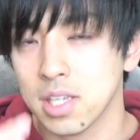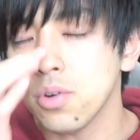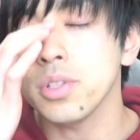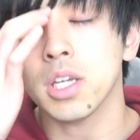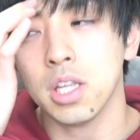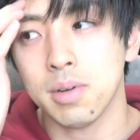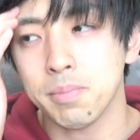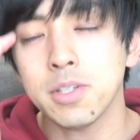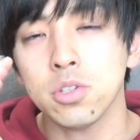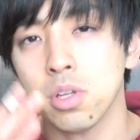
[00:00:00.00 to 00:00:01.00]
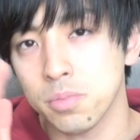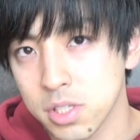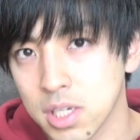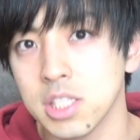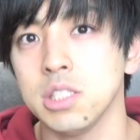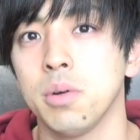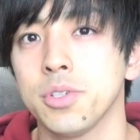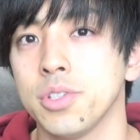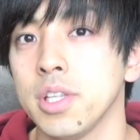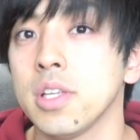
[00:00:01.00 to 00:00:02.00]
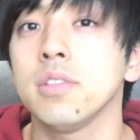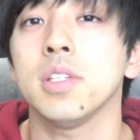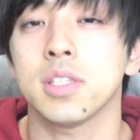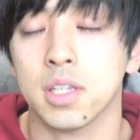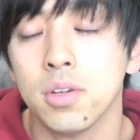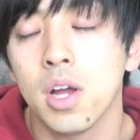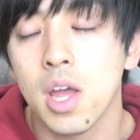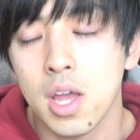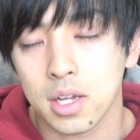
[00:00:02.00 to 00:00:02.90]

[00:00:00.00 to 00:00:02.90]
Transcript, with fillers: 基本的には。まあ、ちょっと難しいのをもちろん入れてるんですけど、